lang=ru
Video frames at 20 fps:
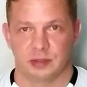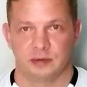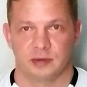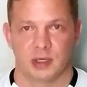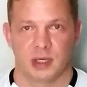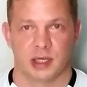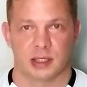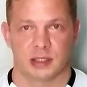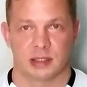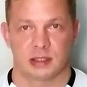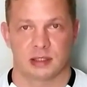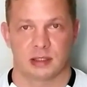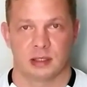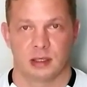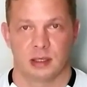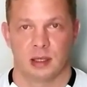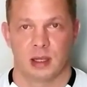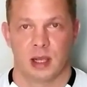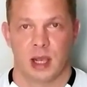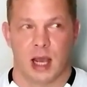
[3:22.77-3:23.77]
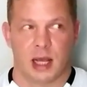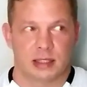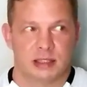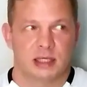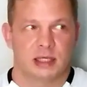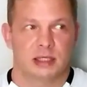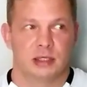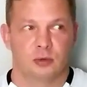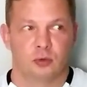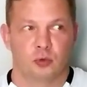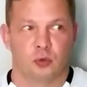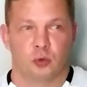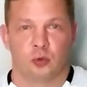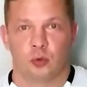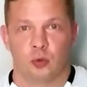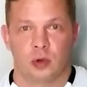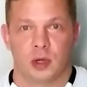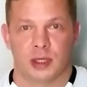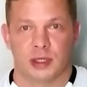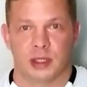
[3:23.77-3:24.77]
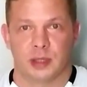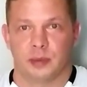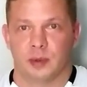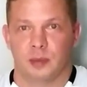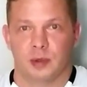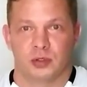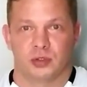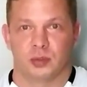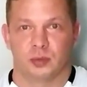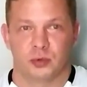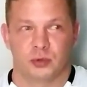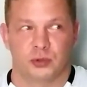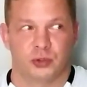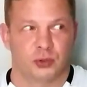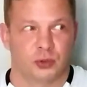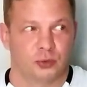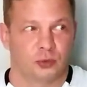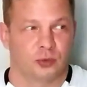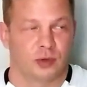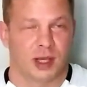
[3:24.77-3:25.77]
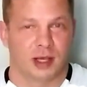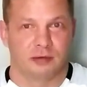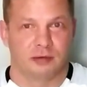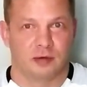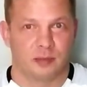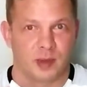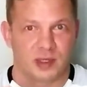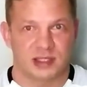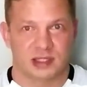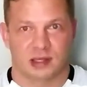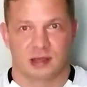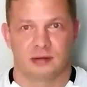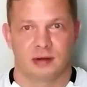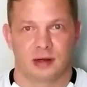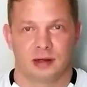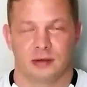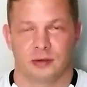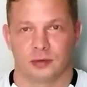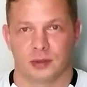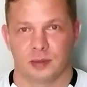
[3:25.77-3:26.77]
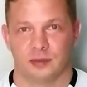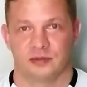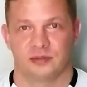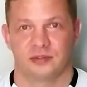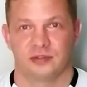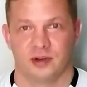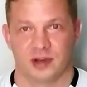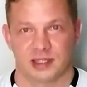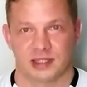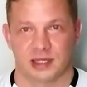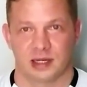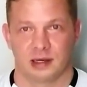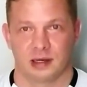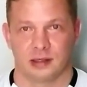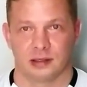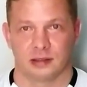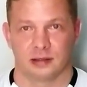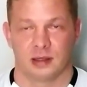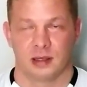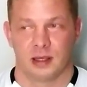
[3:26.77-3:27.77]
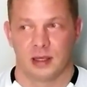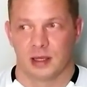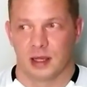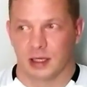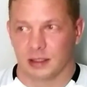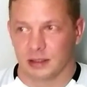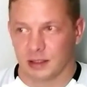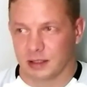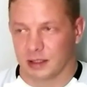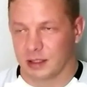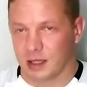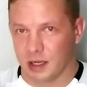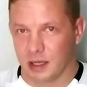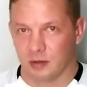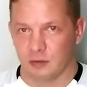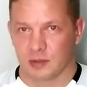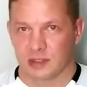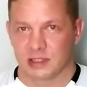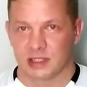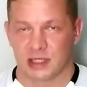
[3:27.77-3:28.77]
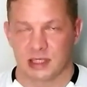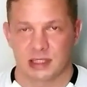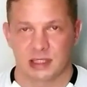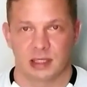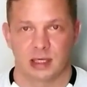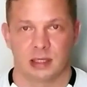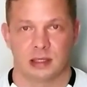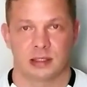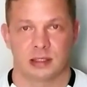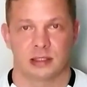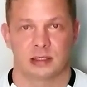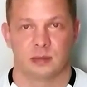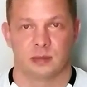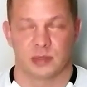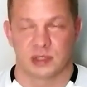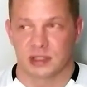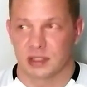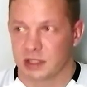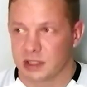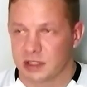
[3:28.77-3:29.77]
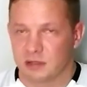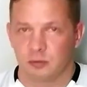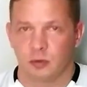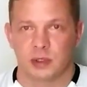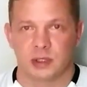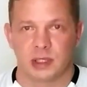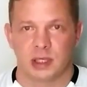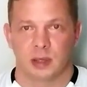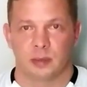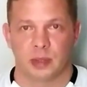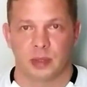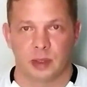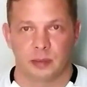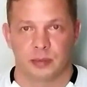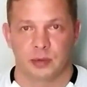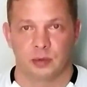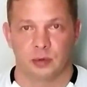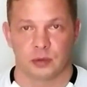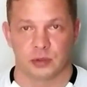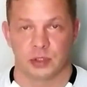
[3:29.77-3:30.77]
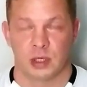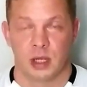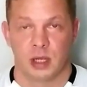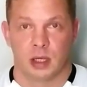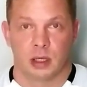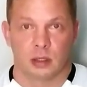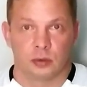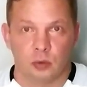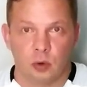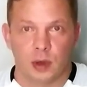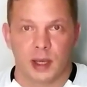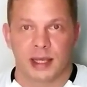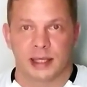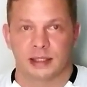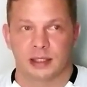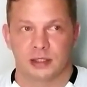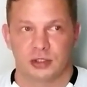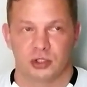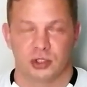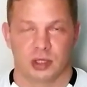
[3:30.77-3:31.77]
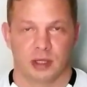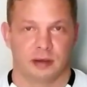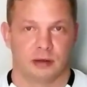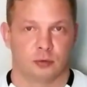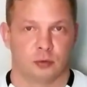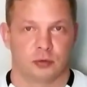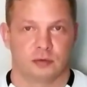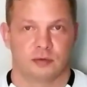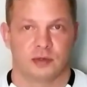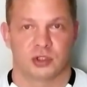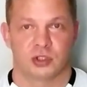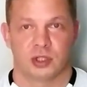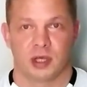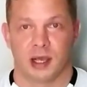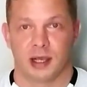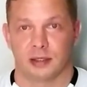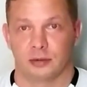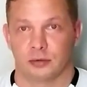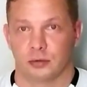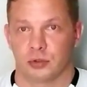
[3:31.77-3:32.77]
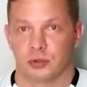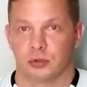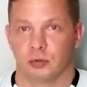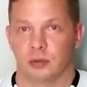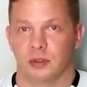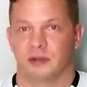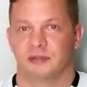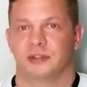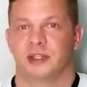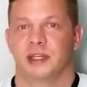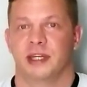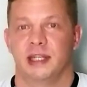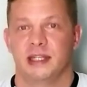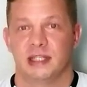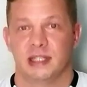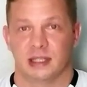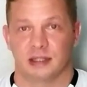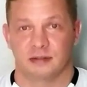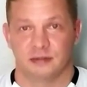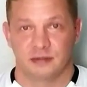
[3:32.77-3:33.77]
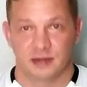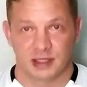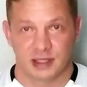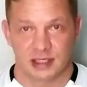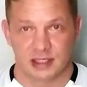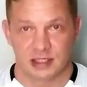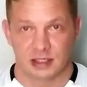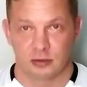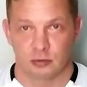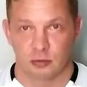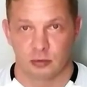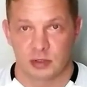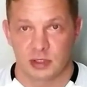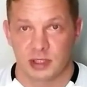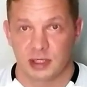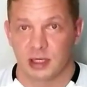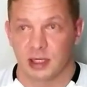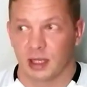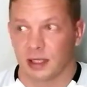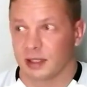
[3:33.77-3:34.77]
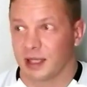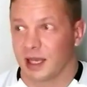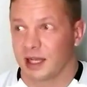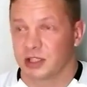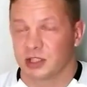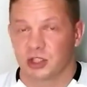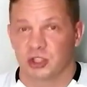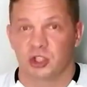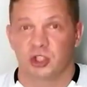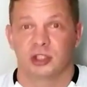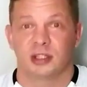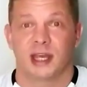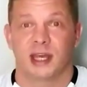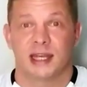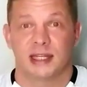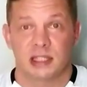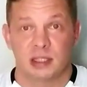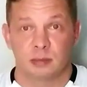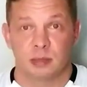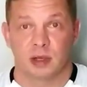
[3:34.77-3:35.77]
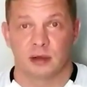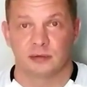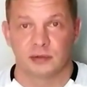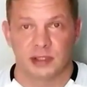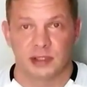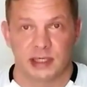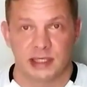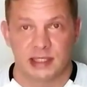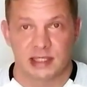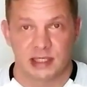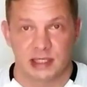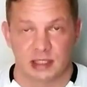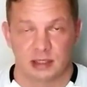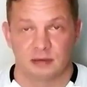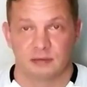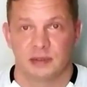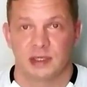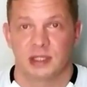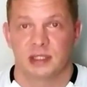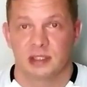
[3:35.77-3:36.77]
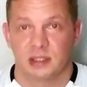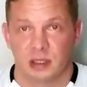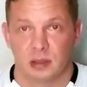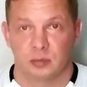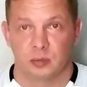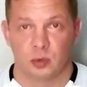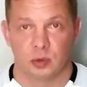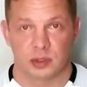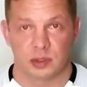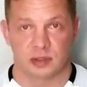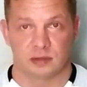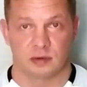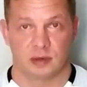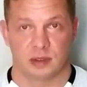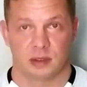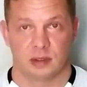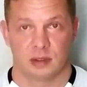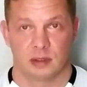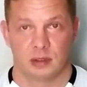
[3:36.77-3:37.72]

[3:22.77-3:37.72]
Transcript: передвигаться. А технику рук, она по большому счету, как вы поставили ее там в 20 лет, она такая у вас и осталась. Мастерство не пропьешь. Но этот человек утверждает, то, что он авторитет фитнес-индустрии, а также считает себя авторитетом единоборства.